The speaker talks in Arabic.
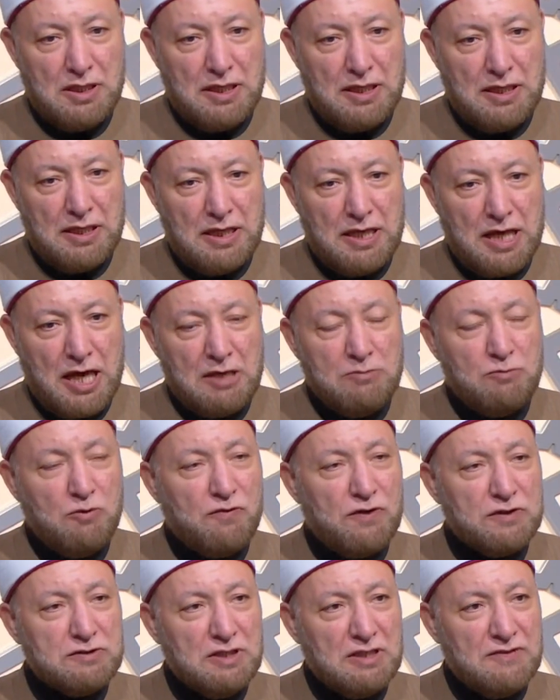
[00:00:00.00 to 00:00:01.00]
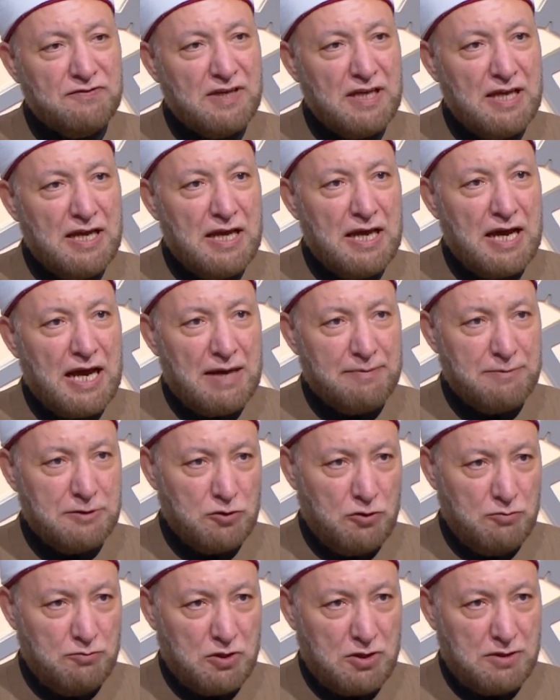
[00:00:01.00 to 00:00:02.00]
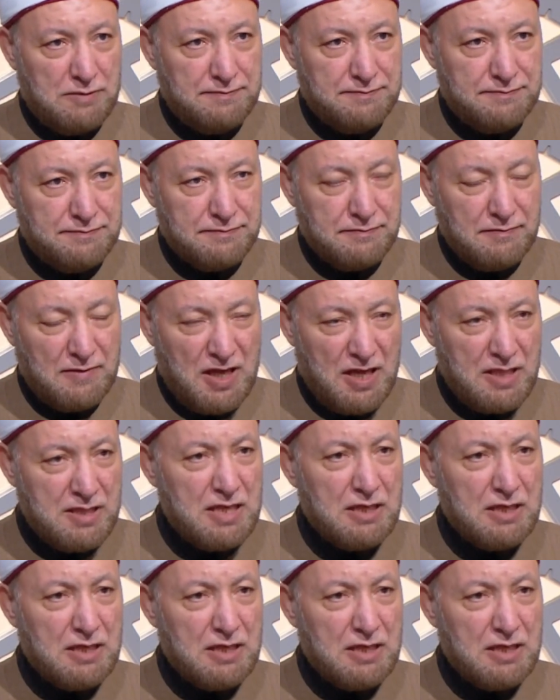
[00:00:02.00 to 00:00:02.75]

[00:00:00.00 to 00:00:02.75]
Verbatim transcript: آه المفضل فيها عمل عمره نعم.